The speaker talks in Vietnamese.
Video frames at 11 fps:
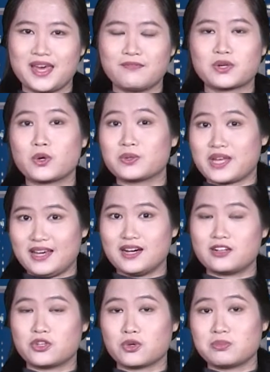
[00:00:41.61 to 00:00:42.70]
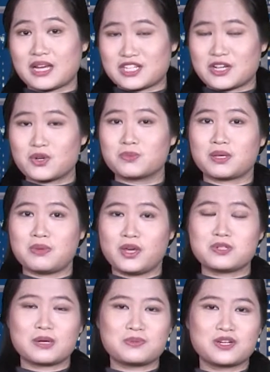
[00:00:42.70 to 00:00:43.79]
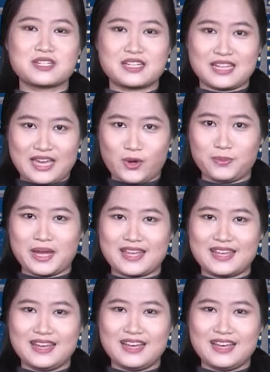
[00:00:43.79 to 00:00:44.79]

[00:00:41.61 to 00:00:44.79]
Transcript: Và cụ thể hơn thì chúng ta sẽ cùng tìm hiểu trong chương trình ngày hôm nay.